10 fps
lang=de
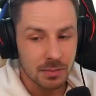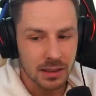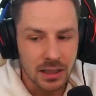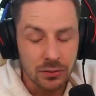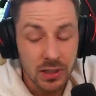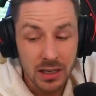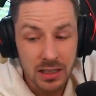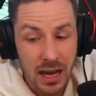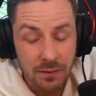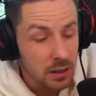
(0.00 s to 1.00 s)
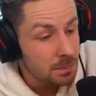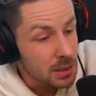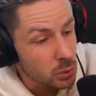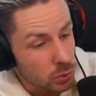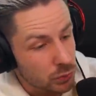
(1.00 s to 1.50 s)
man trifft ja nicht einfach eine
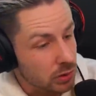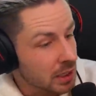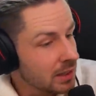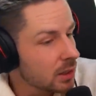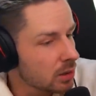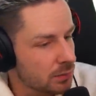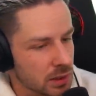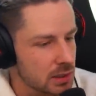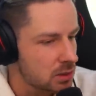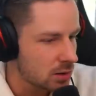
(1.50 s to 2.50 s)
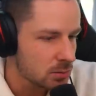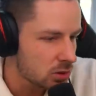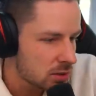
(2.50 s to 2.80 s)
Person von Tinder oder von Instagram. So, das,